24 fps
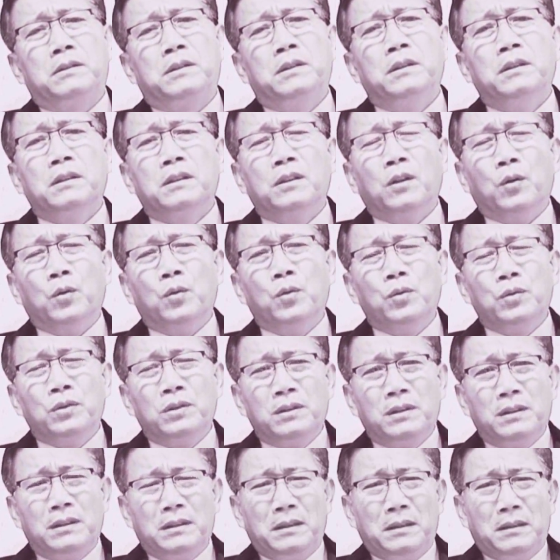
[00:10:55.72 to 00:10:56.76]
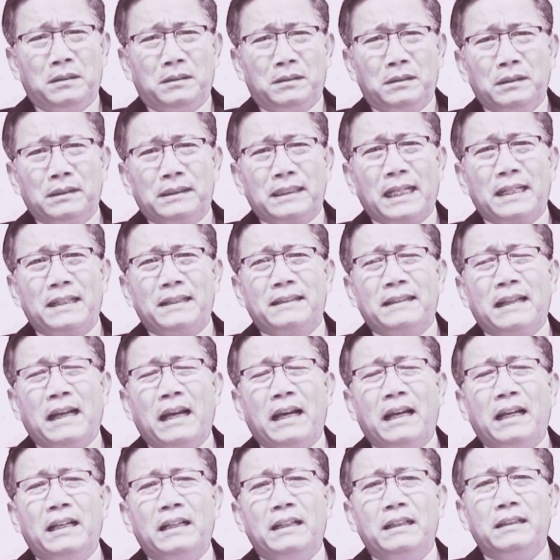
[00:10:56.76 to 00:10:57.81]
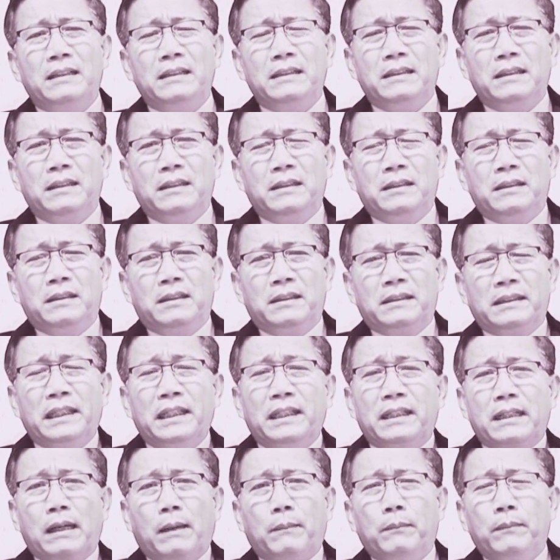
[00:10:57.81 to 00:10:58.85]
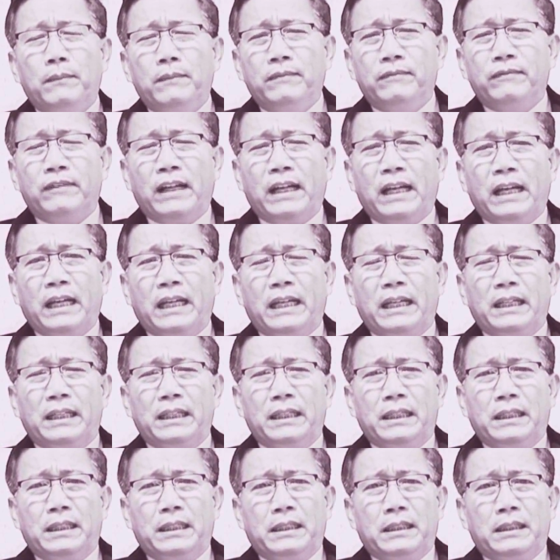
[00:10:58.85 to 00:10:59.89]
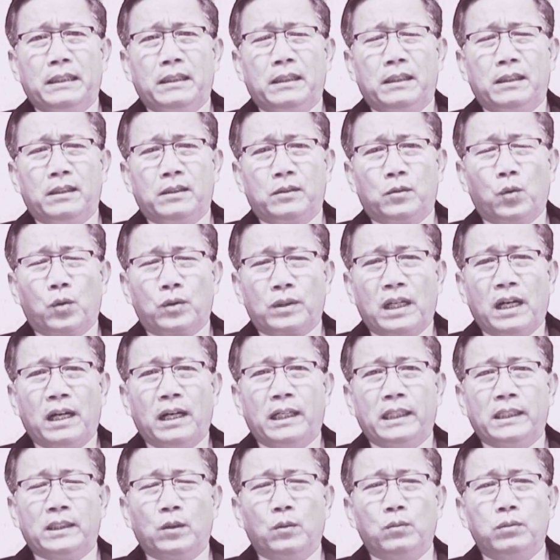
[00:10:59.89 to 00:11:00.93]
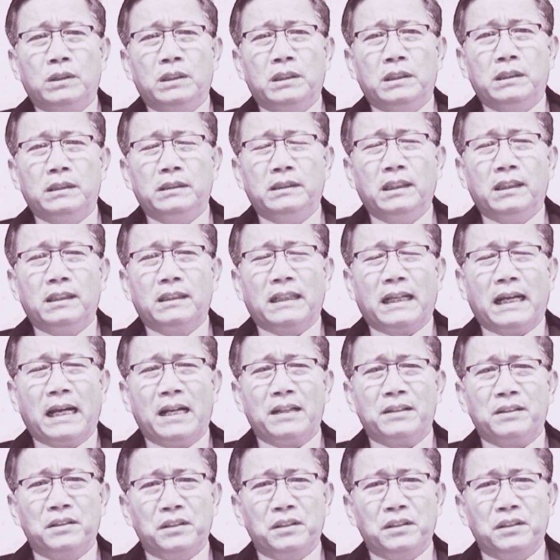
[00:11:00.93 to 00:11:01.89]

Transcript: chưa đủ tư cách để nghiêng ngẫm về cuộc đời cũng như nhất là